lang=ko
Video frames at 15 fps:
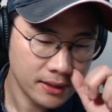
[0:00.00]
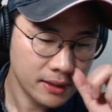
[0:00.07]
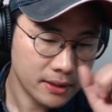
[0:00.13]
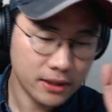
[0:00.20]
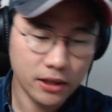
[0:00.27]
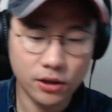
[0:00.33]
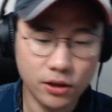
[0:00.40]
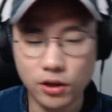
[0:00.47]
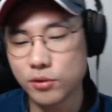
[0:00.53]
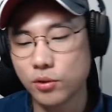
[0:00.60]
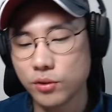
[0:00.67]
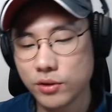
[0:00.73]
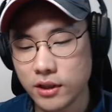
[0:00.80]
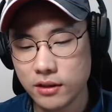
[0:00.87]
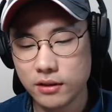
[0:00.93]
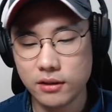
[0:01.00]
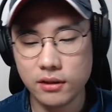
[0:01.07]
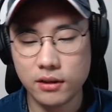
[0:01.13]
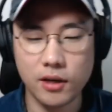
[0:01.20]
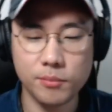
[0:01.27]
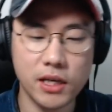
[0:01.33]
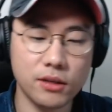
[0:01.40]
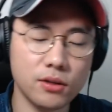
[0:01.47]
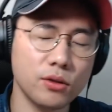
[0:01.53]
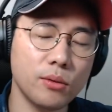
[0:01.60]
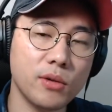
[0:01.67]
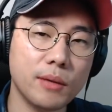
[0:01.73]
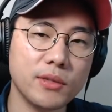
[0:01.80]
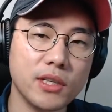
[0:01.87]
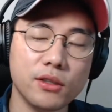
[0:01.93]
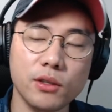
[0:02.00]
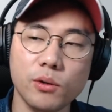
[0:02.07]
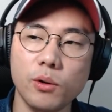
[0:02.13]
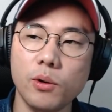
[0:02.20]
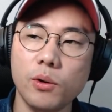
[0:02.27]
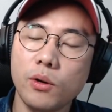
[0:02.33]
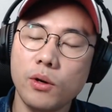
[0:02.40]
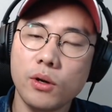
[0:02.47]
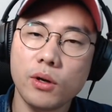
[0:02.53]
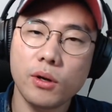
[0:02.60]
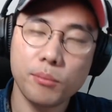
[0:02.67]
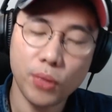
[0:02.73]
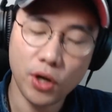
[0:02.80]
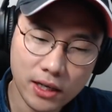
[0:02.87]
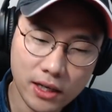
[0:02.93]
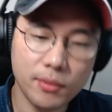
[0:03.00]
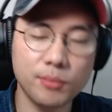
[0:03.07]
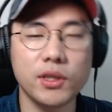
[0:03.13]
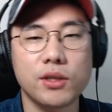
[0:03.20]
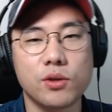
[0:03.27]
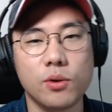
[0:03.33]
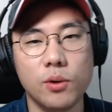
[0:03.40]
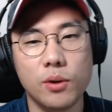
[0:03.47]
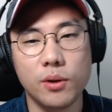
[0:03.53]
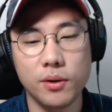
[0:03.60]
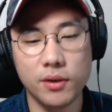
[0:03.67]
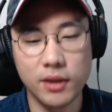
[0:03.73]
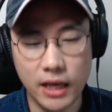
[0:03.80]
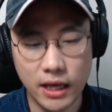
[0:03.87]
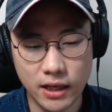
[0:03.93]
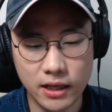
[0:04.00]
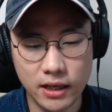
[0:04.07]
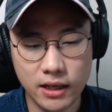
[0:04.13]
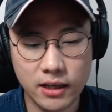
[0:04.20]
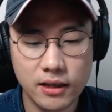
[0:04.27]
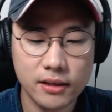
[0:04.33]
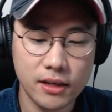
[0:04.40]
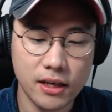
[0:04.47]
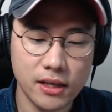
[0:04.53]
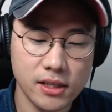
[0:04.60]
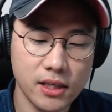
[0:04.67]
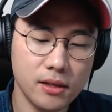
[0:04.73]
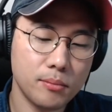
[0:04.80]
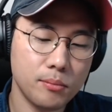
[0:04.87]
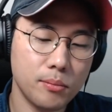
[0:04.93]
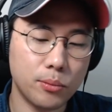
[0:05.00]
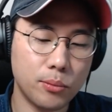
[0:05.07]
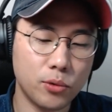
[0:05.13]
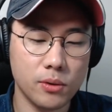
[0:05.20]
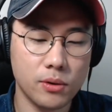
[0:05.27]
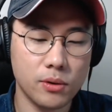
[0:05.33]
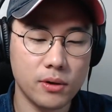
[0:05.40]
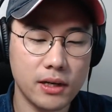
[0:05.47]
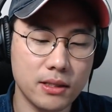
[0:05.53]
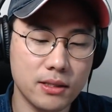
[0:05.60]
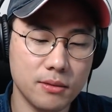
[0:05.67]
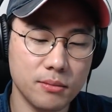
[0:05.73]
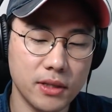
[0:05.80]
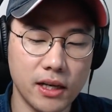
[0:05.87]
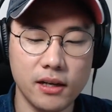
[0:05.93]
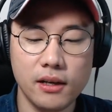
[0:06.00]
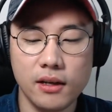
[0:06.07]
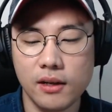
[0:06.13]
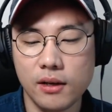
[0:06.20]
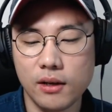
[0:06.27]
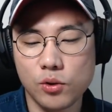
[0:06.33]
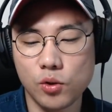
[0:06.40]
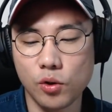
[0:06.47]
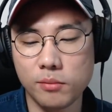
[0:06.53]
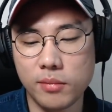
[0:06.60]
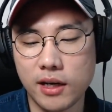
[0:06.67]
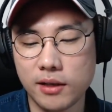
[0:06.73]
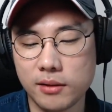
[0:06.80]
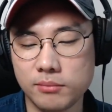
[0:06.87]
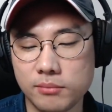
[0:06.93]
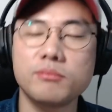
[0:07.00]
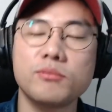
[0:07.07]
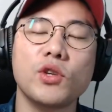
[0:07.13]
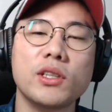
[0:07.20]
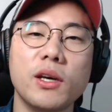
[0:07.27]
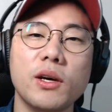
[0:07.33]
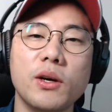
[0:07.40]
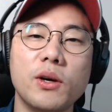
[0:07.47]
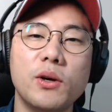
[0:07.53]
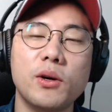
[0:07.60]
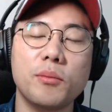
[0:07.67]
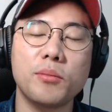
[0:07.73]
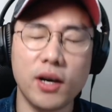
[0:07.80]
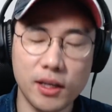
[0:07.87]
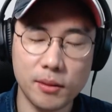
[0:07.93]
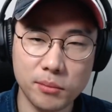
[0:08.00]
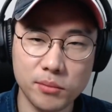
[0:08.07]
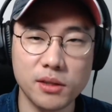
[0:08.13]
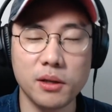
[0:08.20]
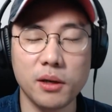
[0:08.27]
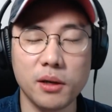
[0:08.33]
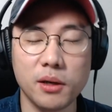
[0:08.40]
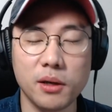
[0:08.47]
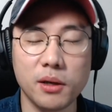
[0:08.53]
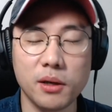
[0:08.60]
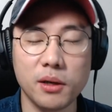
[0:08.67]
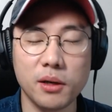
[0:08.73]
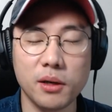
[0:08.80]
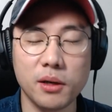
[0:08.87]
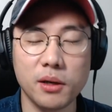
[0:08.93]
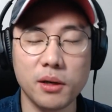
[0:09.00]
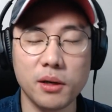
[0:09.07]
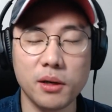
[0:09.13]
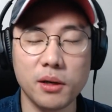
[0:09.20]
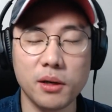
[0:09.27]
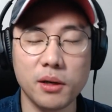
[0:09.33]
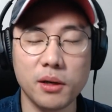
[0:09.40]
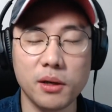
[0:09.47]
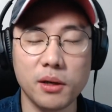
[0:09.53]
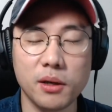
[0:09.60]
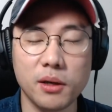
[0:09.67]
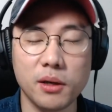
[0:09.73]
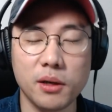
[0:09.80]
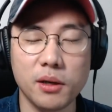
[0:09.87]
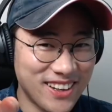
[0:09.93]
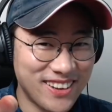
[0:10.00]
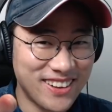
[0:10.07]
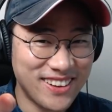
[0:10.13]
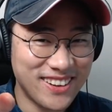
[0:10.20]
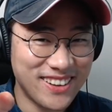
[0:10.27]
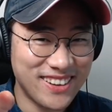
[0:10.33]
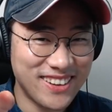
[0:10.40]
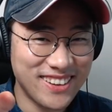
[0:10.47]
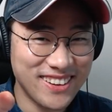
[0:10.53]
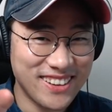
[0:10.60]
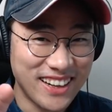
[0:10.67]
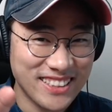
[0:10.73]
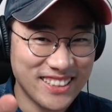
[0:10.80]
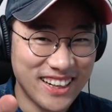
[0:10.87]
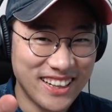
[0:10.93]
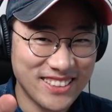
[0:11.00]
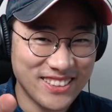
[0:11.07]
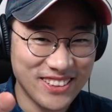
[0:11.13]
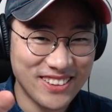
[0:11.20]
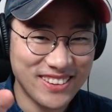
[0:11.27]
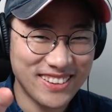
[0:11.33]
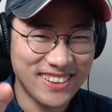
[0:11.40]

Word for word: 그래요 여러분 오늘 함께해서 너무 감사드리고 평안한 밤 되시고 내일 다시 뵙도록 하겠습니다. 좋은 밤 되세요. 평안한 밤 되세요. 잘 자, 내 꿈꿔. 이거 아시, 아시죠?